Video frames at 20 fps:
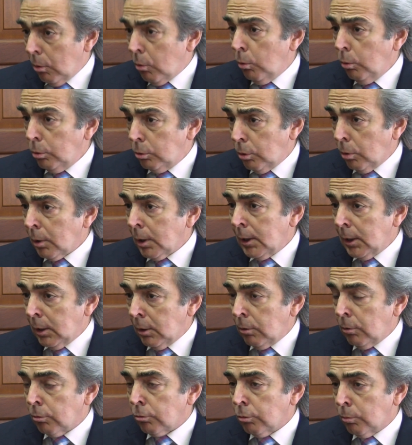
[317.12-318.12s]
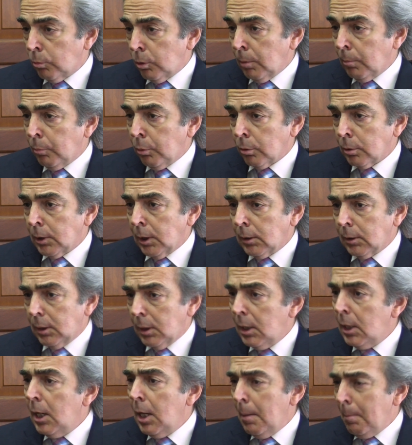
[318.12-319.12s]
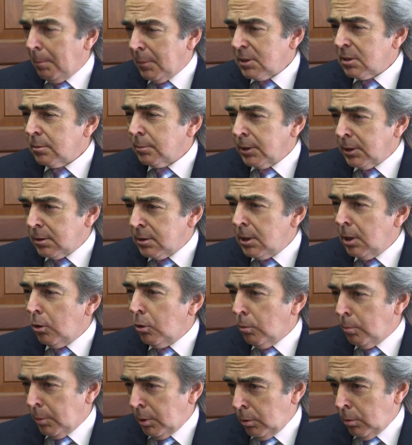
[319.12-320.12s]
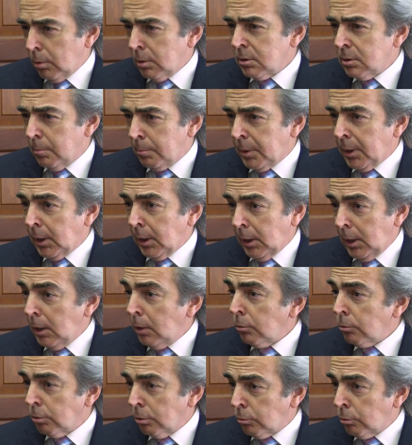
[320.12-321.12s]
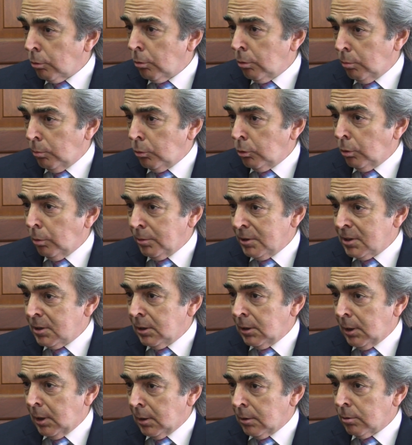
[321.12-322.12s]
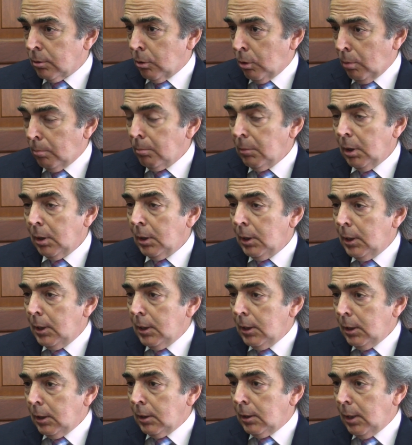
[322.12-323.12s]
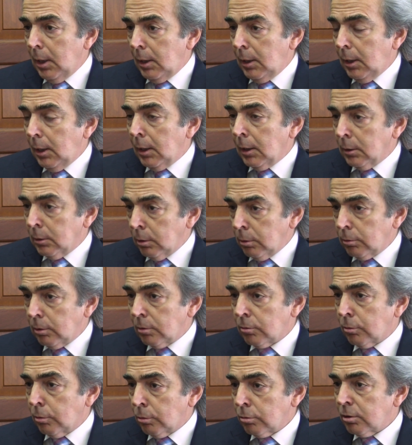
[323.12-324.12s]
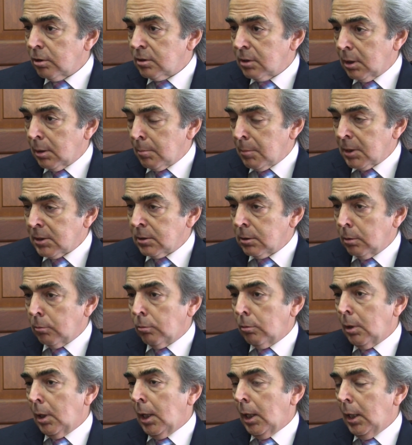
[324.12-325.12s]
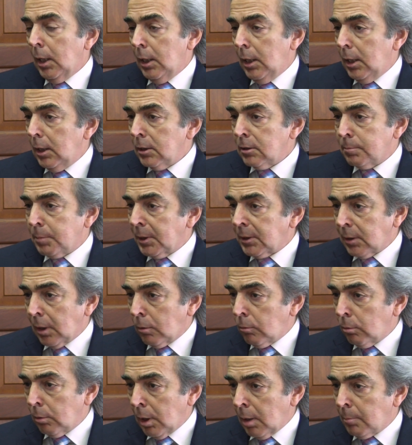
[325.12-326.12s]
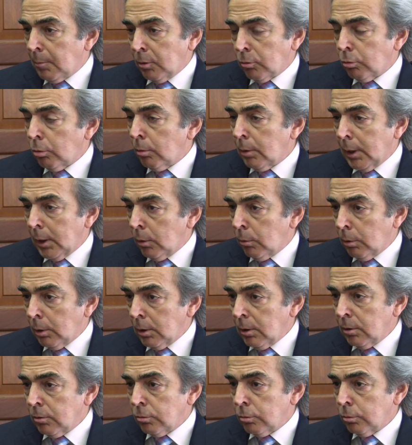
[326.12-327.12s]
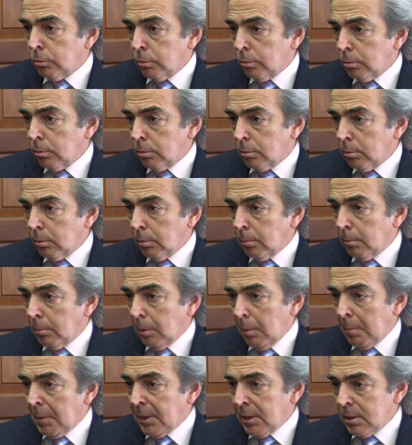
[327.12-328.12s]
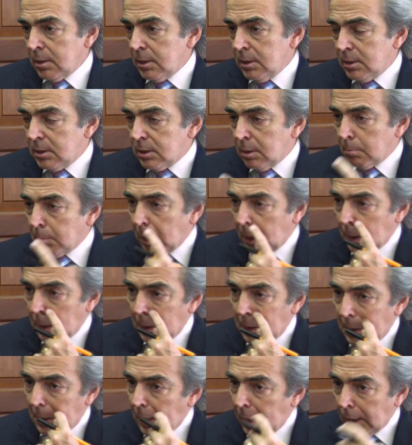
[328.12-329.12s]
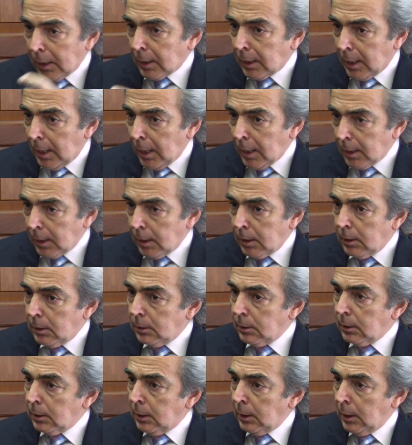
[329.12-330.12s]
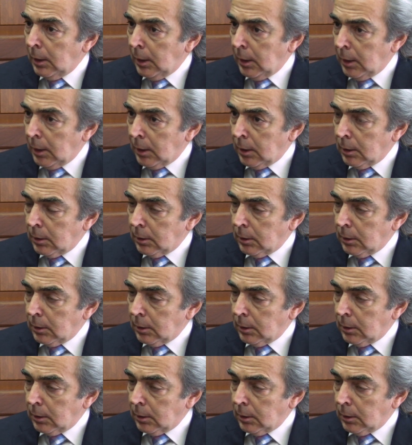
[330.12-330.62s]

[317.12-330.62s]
culto religioso muy importante. Más de 25 millones de peregrinos de todo el mundo visitan Com y tiene, entre otras cosas, además de una espectacular mausoleo y su bellísima arcada de, la,